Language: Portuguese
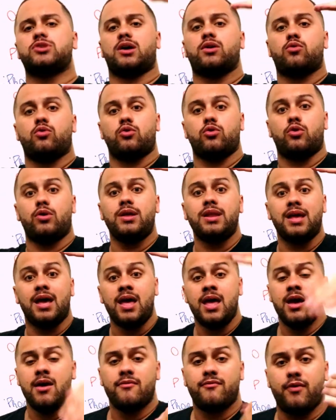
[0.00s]
da colônia,
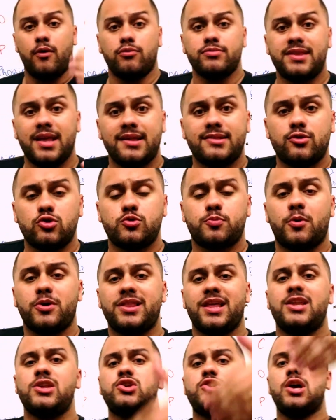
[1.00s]
vão ter seus
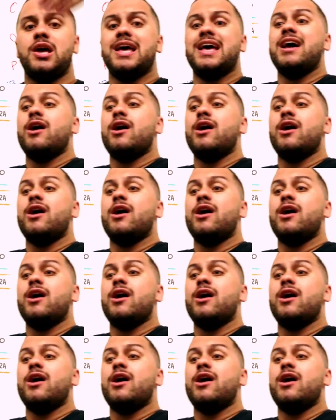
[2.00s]
poderes